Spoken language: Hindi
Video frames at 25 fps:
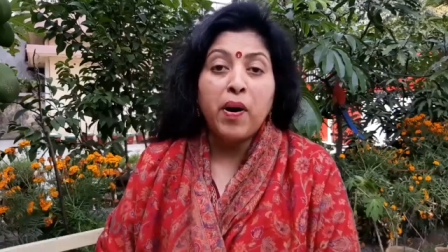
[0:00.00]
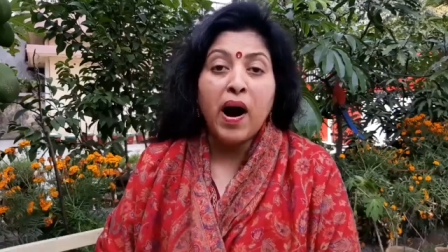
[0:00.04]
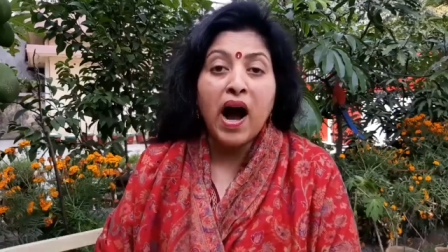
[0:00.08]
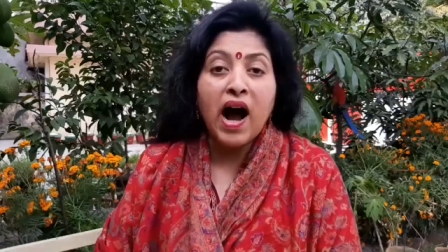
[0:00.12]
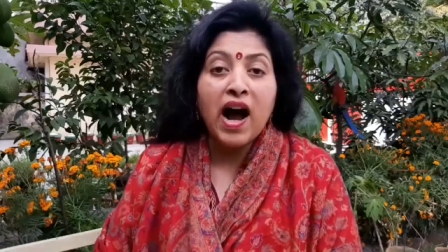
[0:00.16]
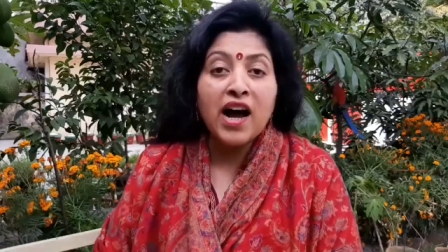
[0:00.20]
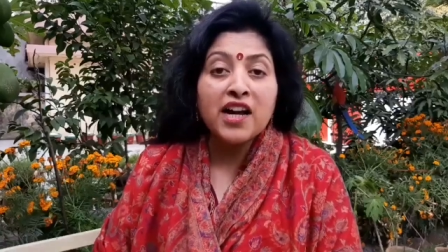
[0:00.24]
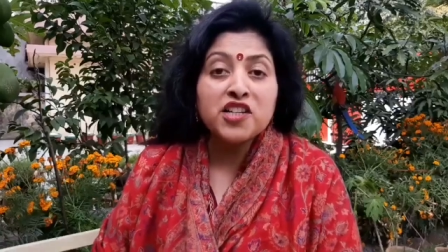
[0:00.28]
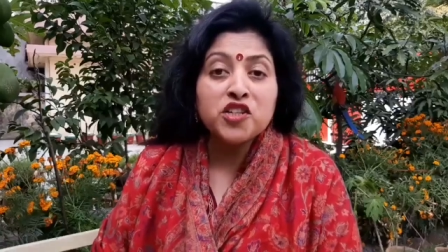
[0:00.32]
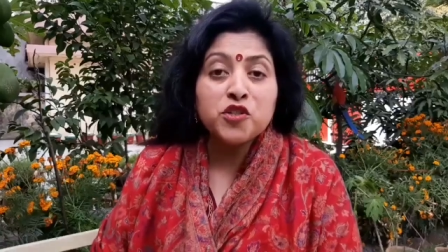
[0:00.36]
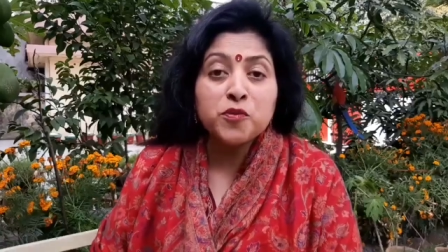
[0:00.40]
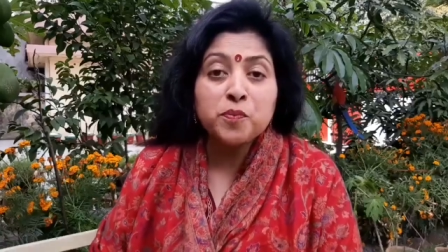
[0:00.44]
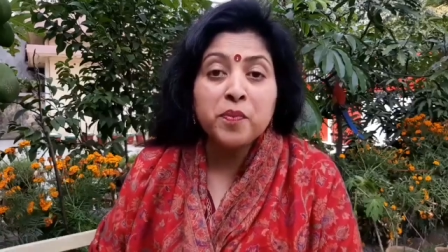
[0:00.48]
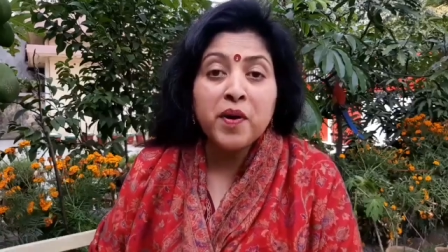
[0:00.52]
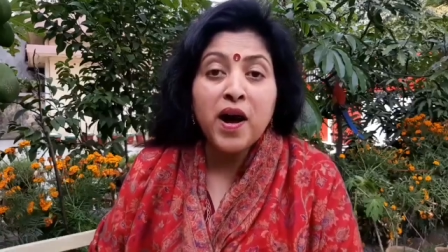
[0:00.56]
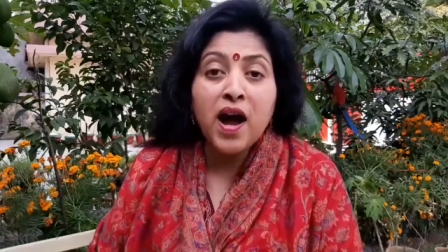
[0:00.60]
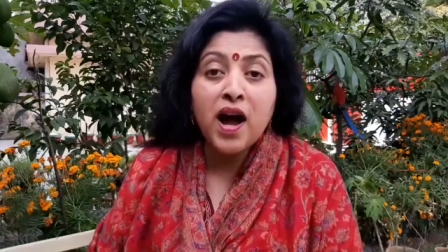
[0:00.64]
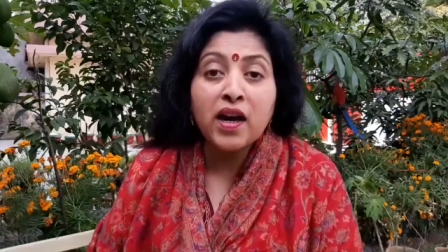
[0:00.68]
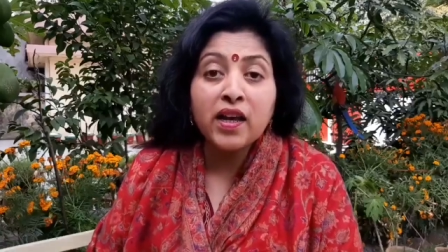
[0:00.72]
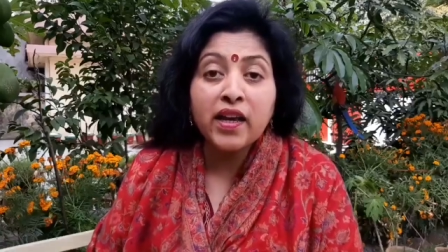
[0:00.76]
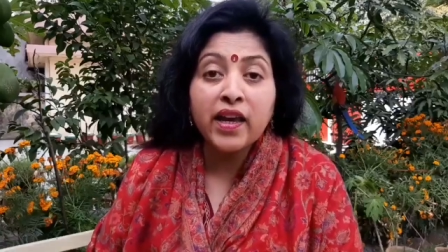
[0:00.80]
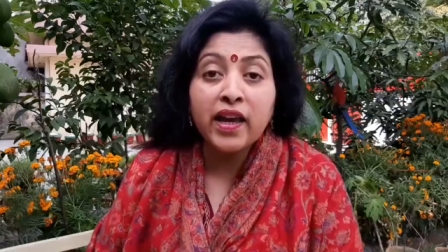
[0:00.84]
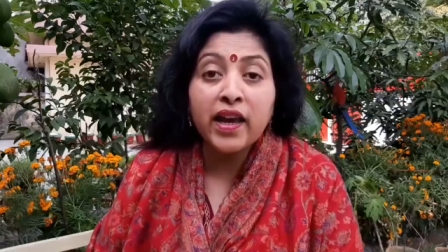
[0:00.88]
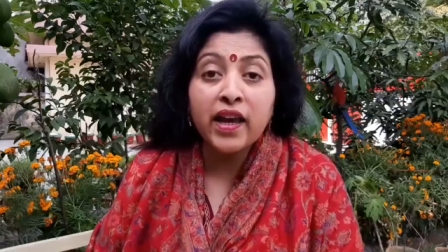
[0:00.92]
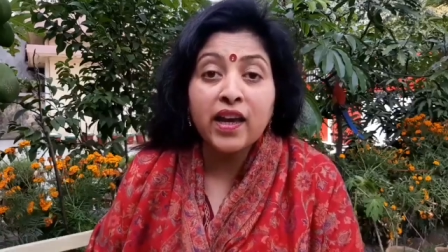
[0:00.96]

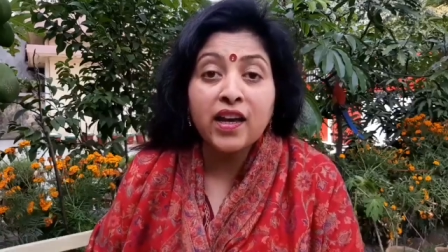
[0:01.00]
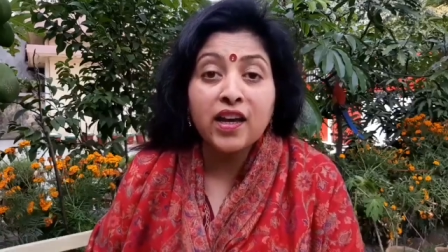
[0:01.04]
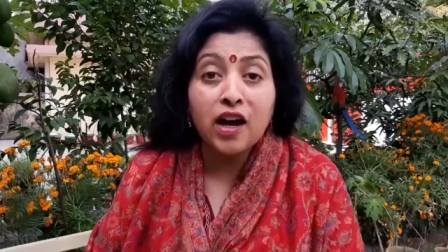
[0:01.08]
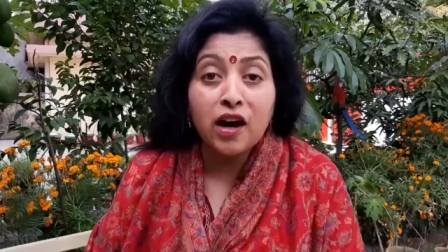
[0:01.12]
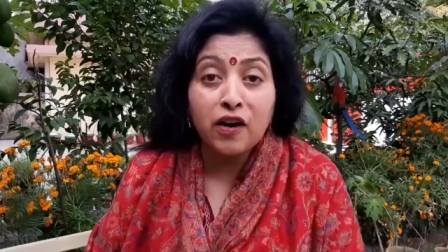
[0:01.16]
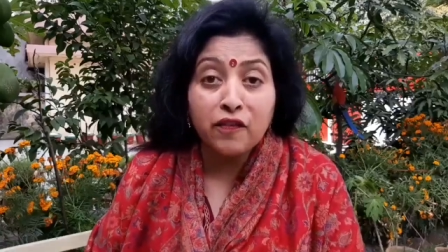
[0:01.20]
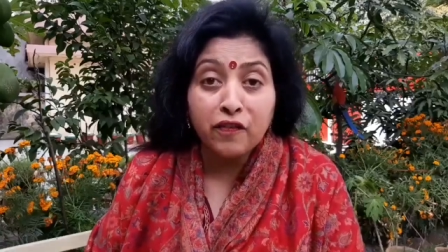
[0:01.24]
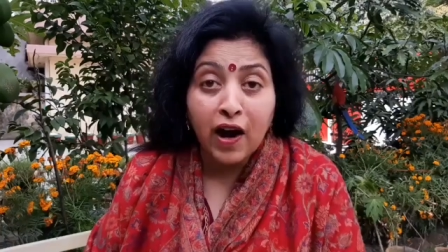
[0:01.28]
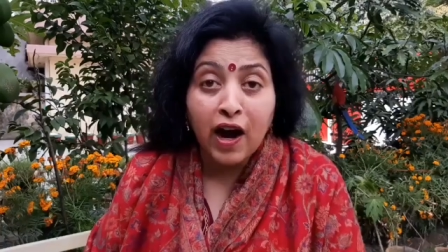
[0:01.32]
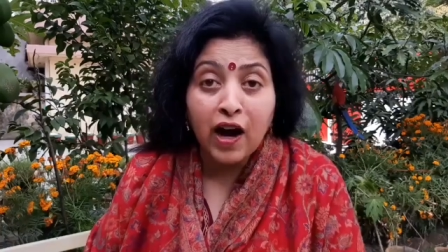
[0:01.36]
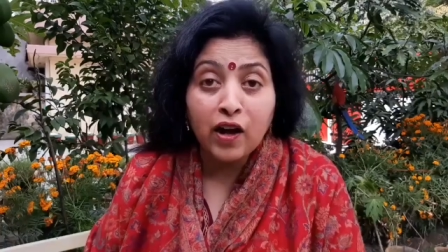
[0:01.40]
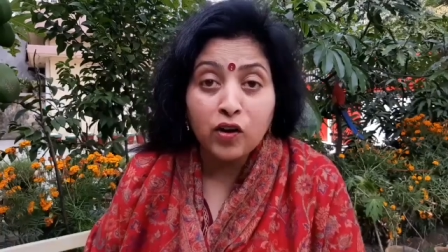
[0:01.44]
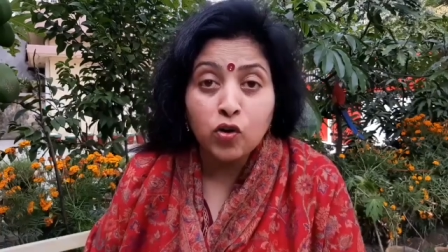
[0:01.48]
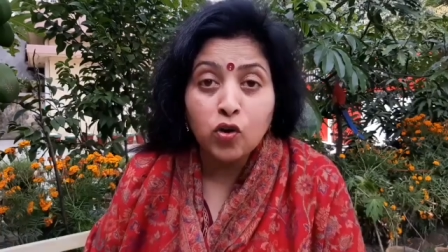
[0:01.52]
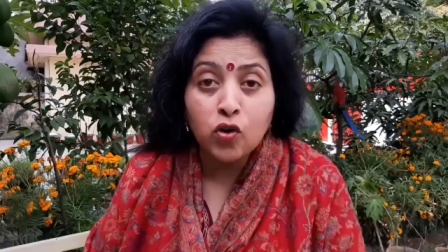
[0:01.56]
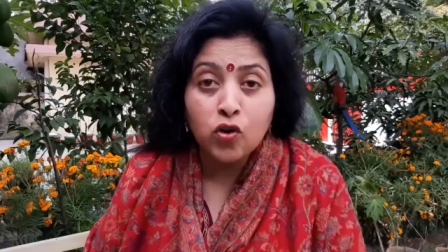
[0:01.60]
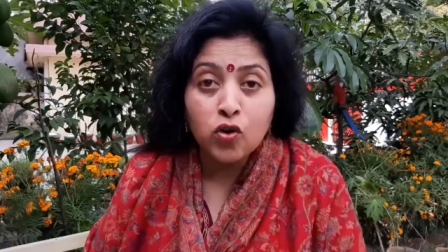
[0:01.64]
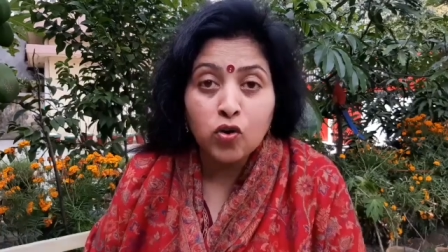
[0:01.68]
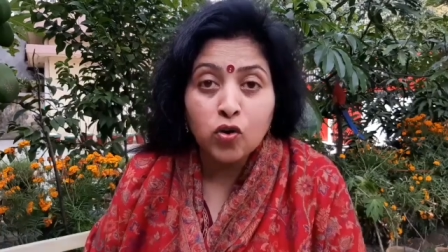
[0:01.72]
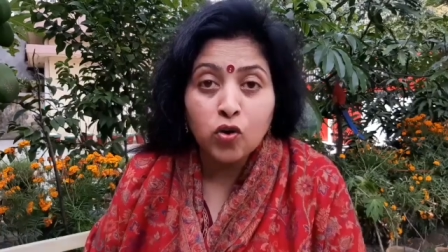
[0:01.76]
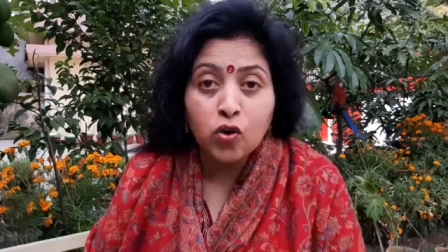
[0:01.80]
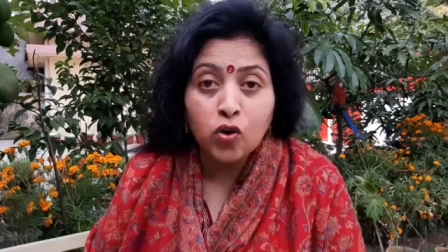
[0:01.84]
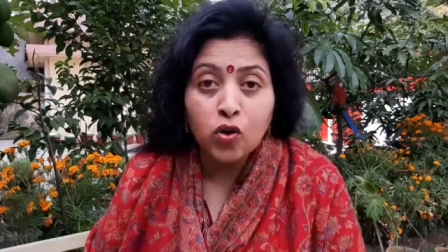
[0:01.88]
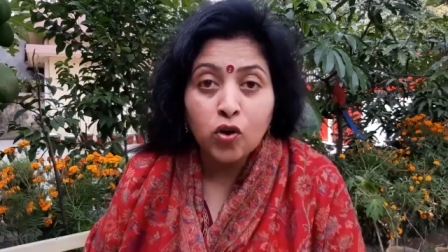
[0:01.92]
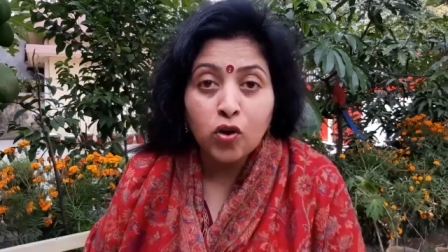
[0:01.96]
भाजपा के
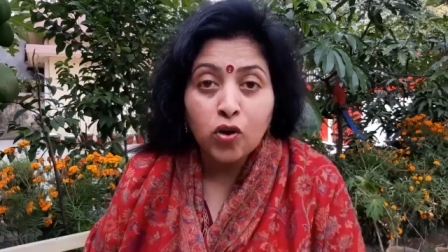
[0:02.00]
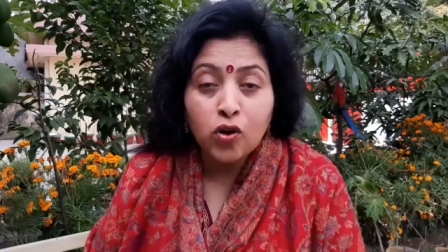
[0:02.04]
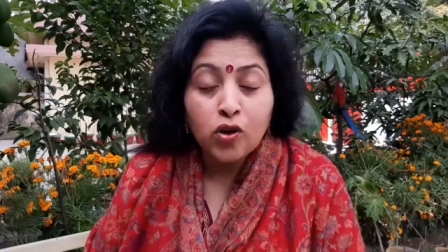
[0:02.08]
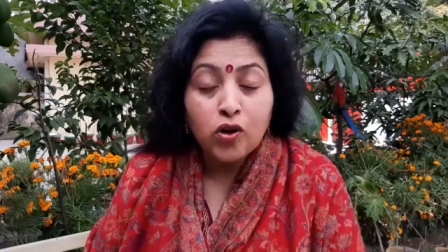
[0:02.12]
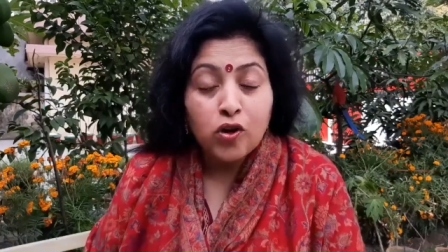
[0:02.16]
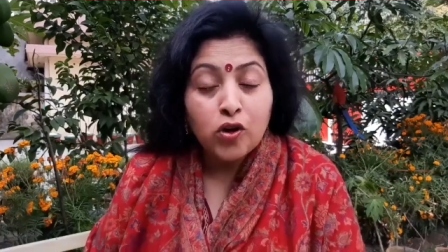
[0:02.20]
गवारों को